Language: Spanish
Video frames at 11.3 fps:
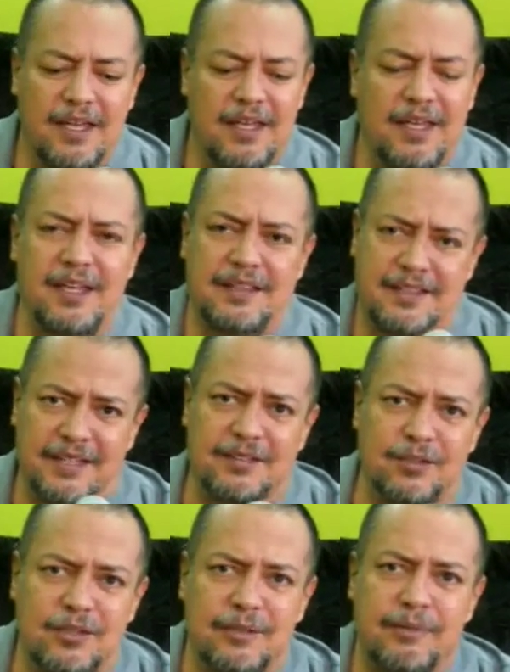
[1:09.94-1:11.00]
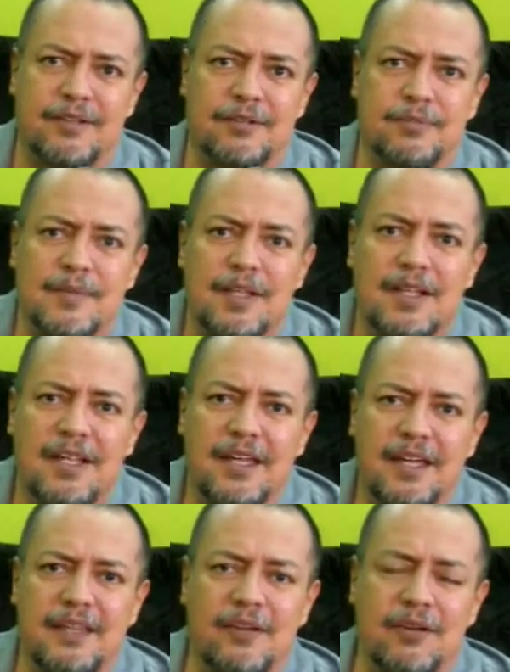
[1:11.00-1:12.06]
El Teatro de Universum.
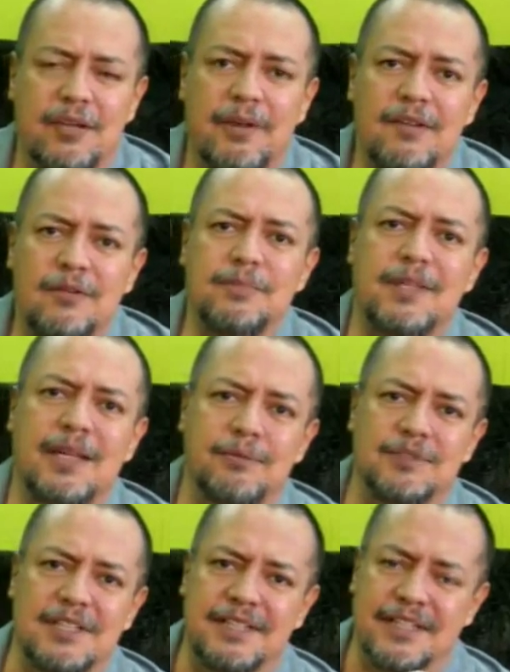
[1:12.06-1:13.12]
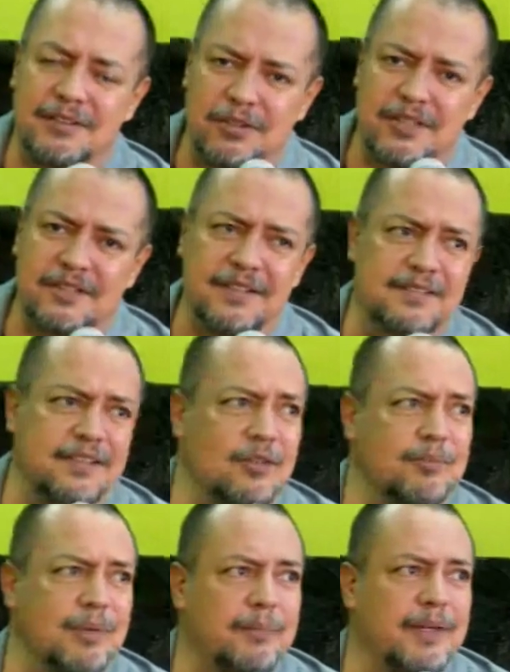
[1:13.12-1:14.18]
Y en Universum tenemos el teatro que se hace
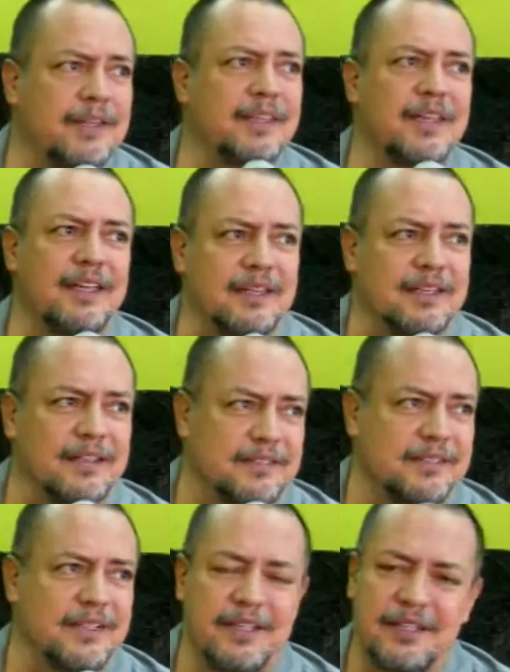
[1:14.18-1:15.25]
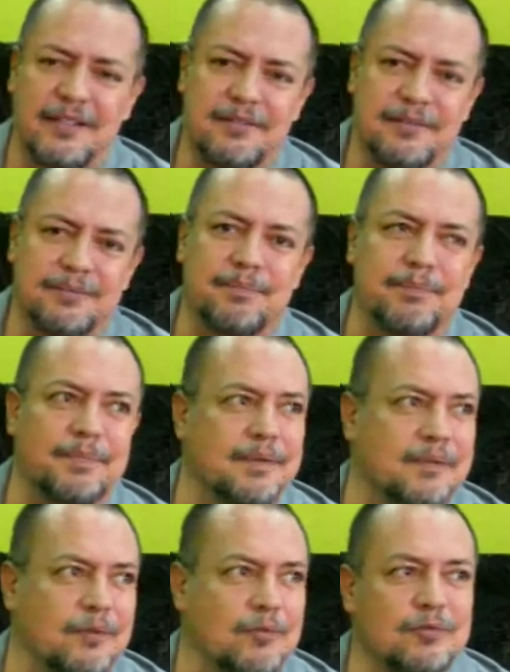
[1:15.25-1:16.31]
normalmente este,
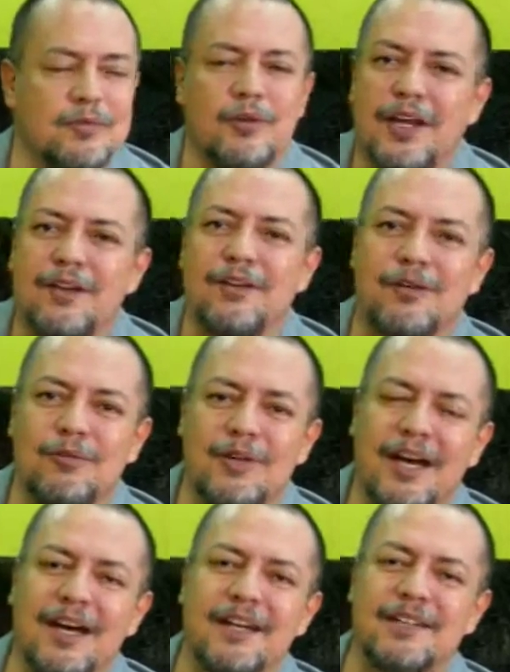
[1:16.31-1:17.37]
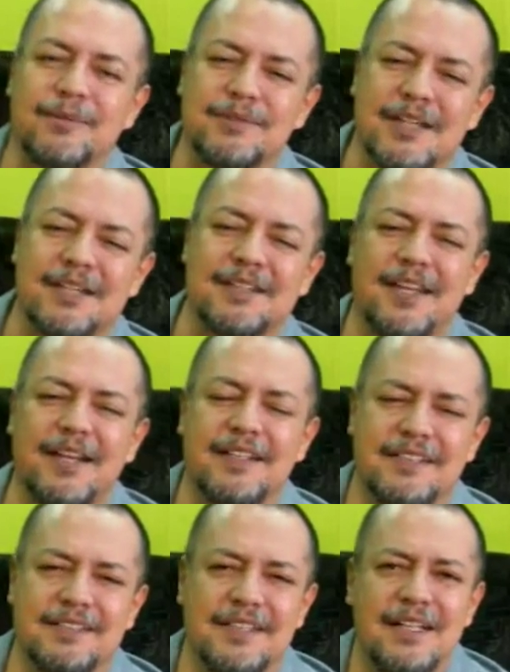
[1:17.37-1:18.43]
con un horario regular, estamos en cartelera,
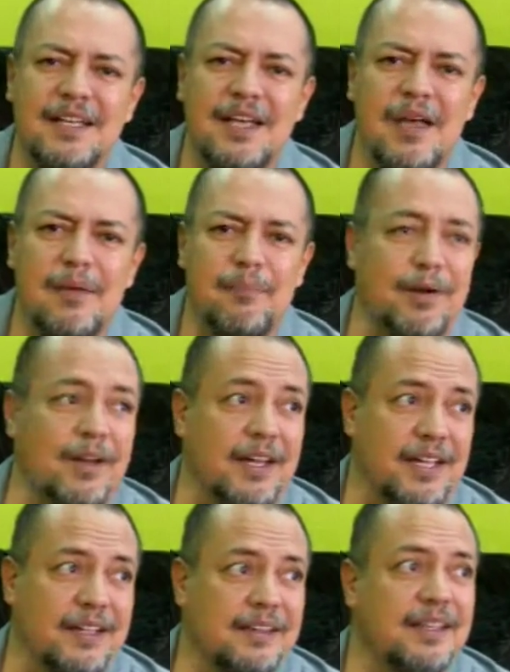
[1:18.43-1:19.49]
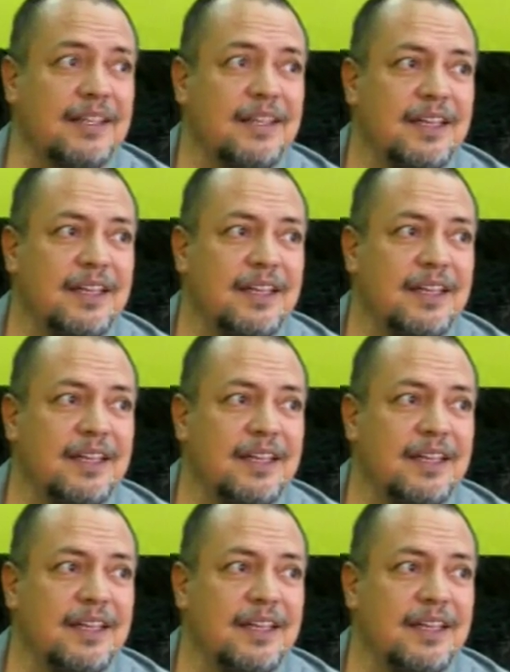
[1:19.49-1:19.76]
etcétera, pero la gente